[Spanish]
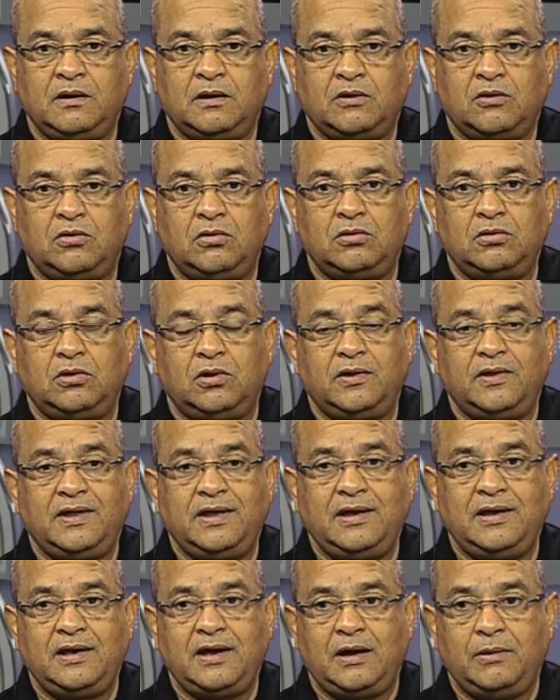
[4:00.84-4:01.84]
Con lo
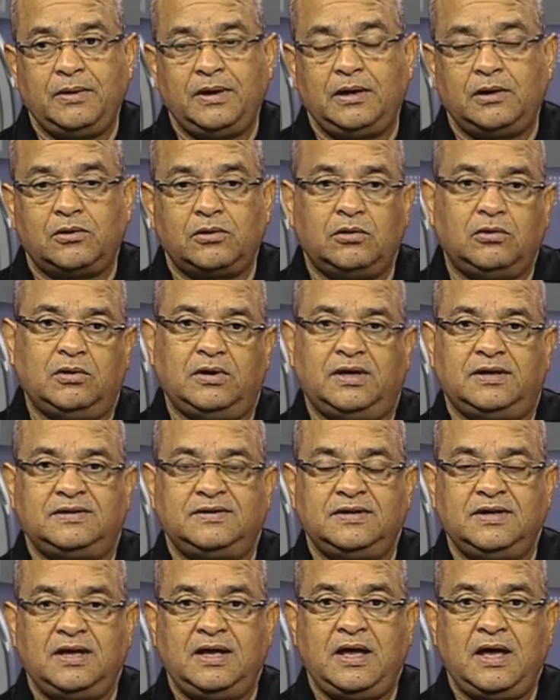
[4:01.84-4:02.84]
de Abel
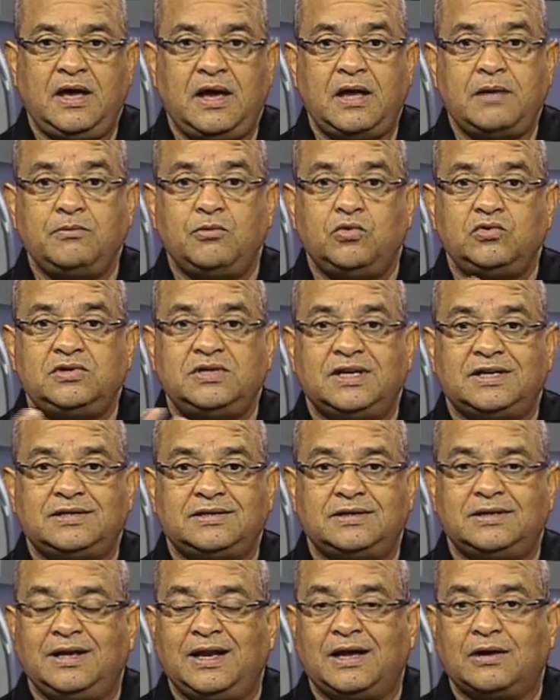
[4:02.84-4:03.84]
Rojas hay
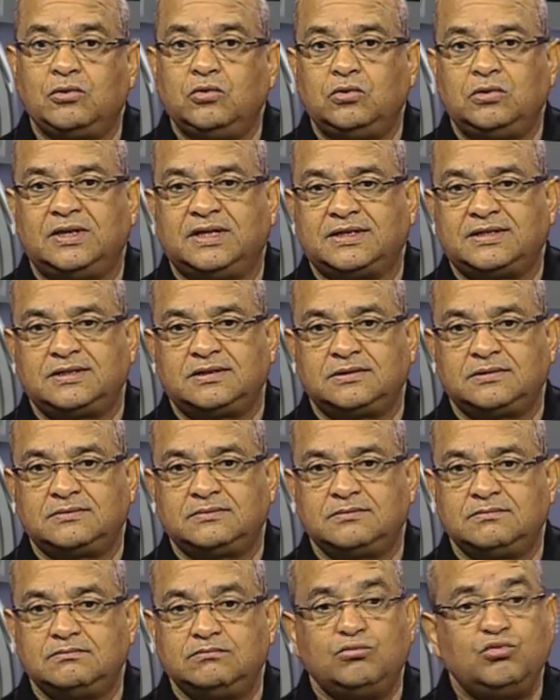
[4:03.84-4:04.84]
muchas lagunas,
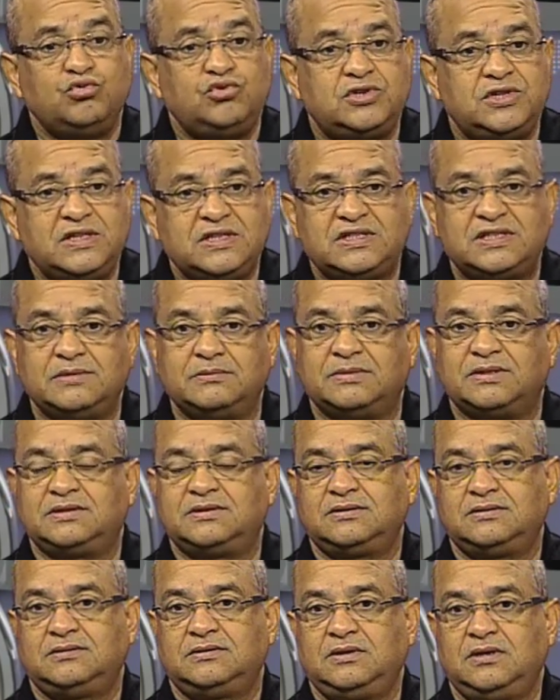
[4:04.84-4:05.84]

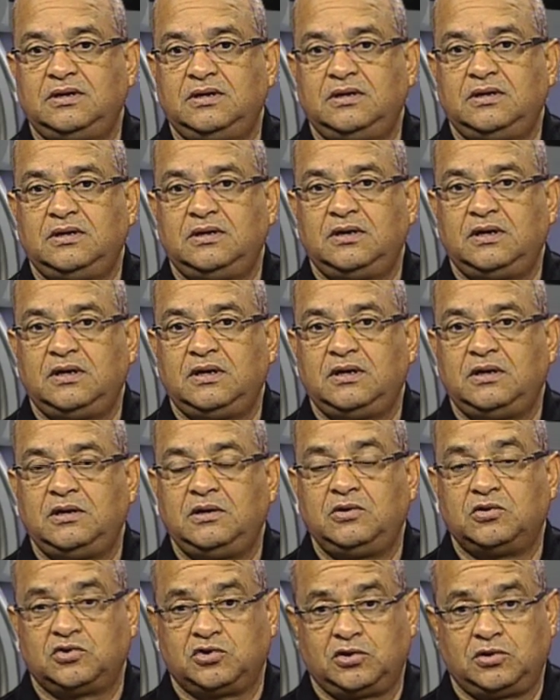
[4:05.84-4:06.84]
muchísimas.
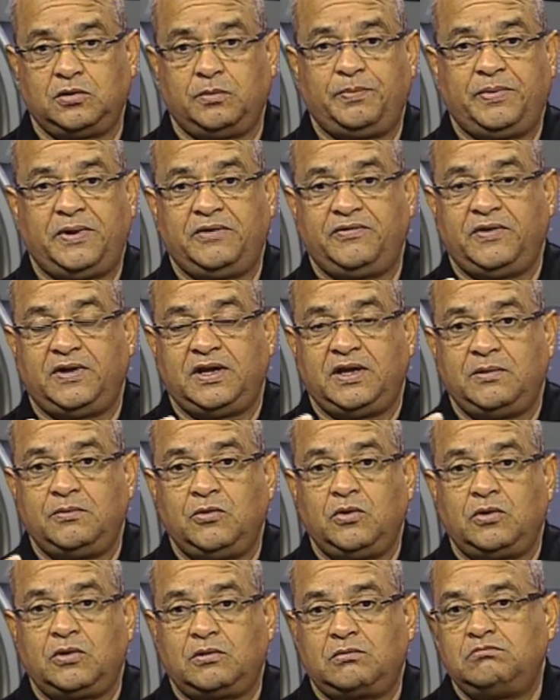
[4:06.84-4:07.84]
Y nosotros
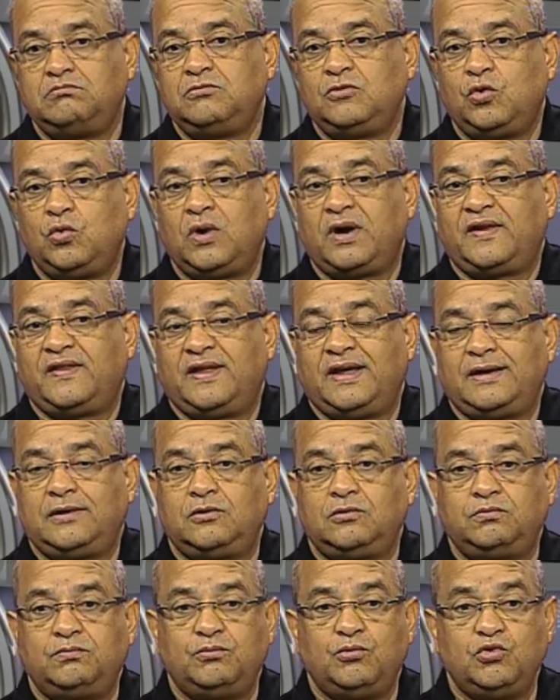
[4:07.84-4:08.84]
preferimos
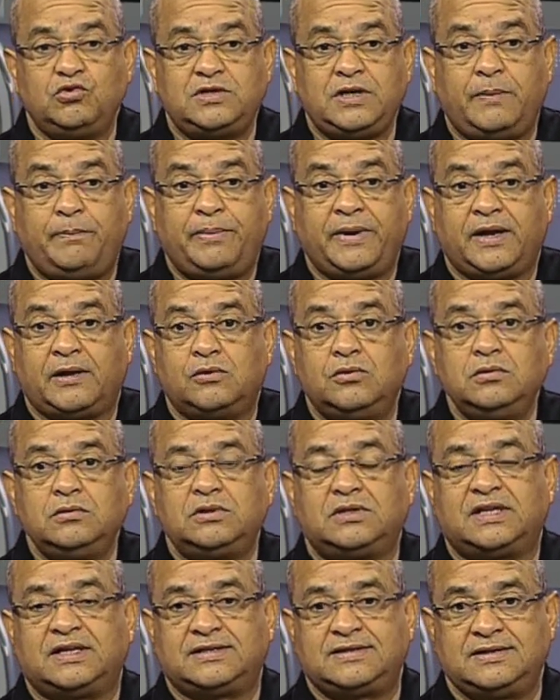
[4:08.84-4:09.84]
guardarnos muchas
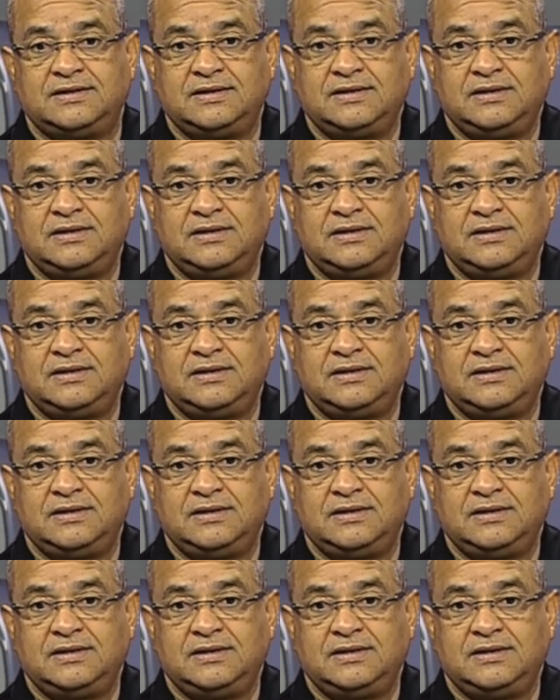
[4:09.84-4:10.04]
preguntas.